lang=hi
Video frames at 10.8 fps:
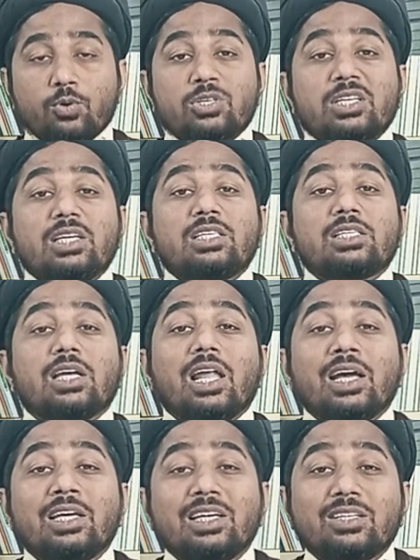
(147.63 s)
उसकी
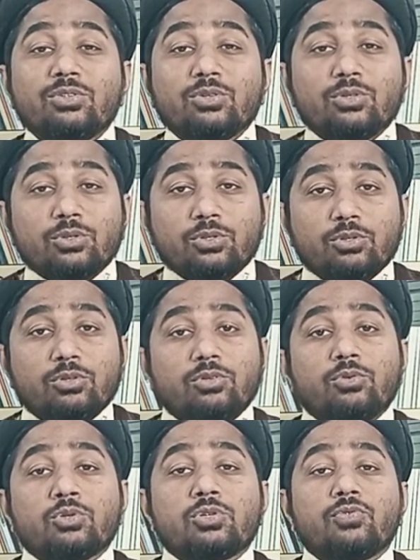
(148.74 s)
सलाहियतों को
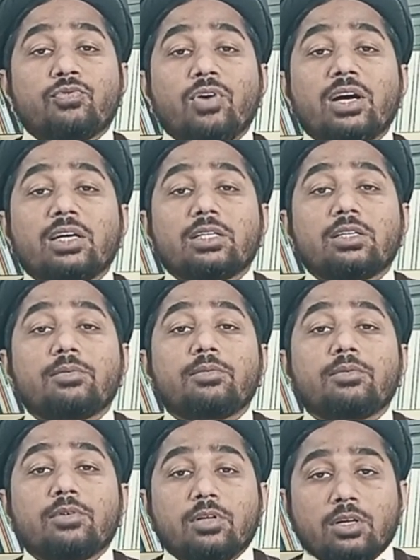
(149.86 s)
उस वक्त
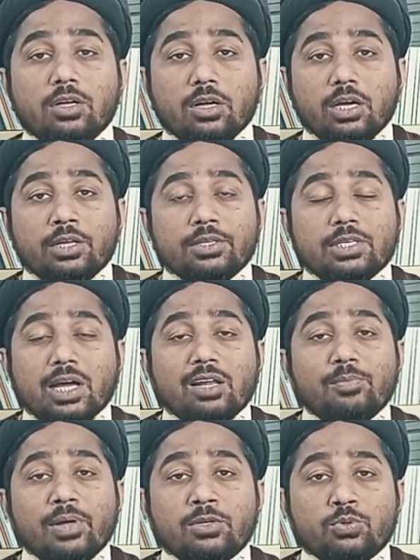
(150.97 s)
इंसान
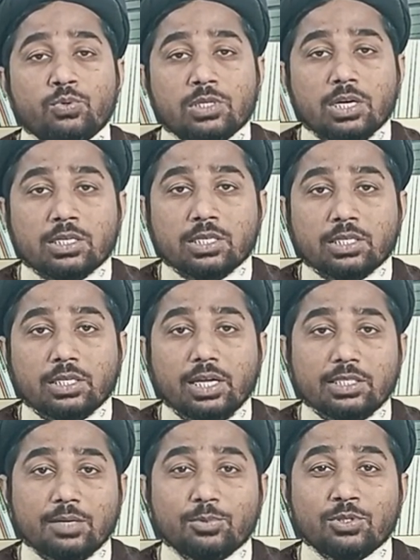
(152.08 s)
महसूस कर सकता है
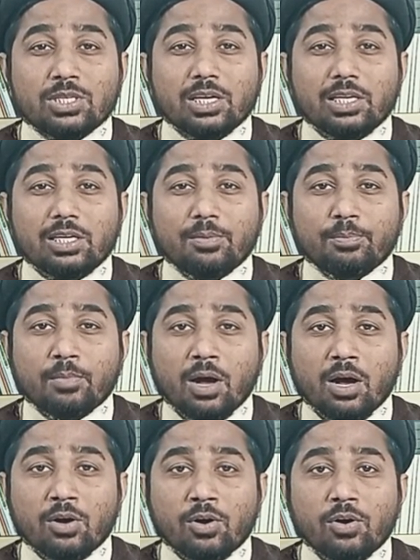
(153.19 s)
जब उसके लिए
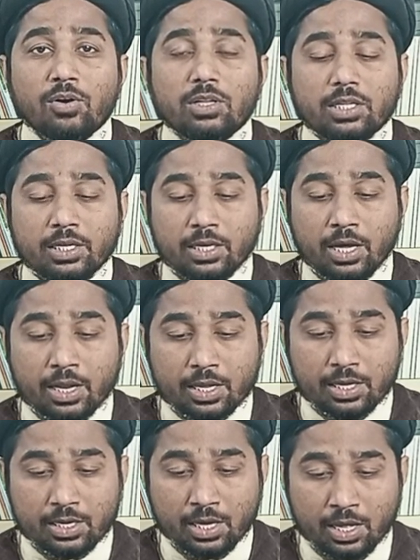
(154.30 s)
माहौल तैयार
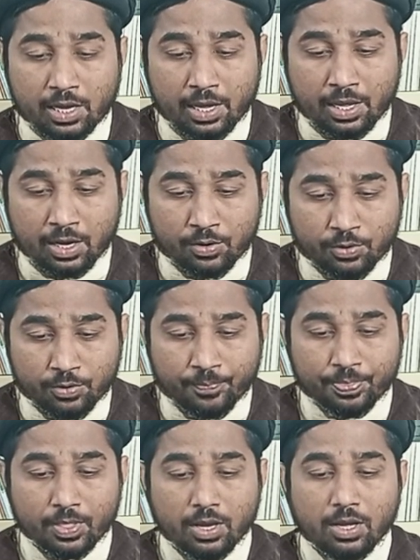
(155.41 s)
किया गया हो
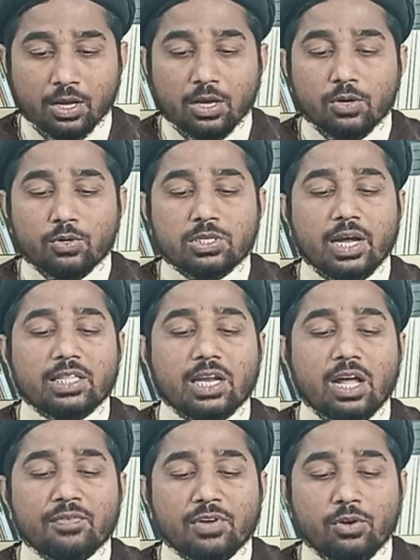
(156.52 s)
उसके
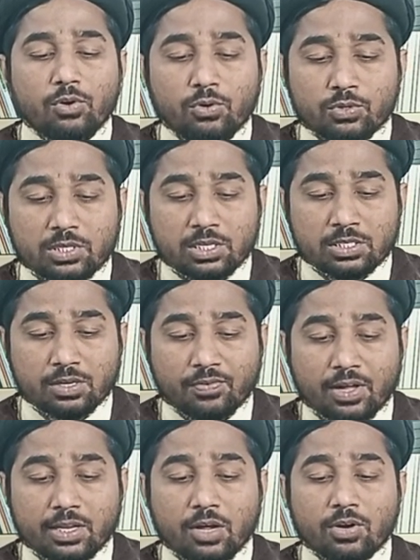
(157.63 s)
अतराफ़ के लोग उससे
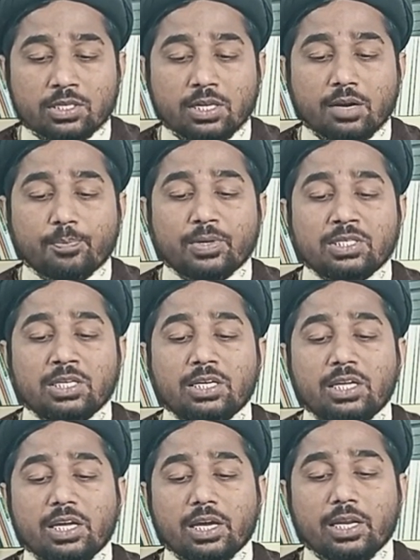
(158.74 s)
इस्तफादा और असर
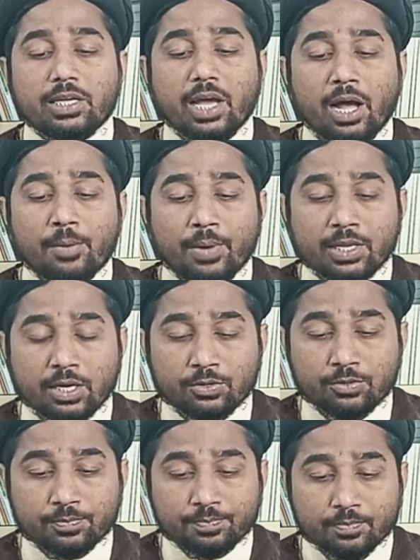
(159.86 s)
पजीरी के लिए आमादा
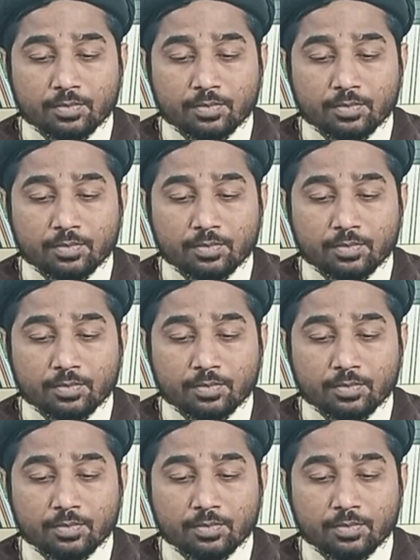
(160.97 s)
हों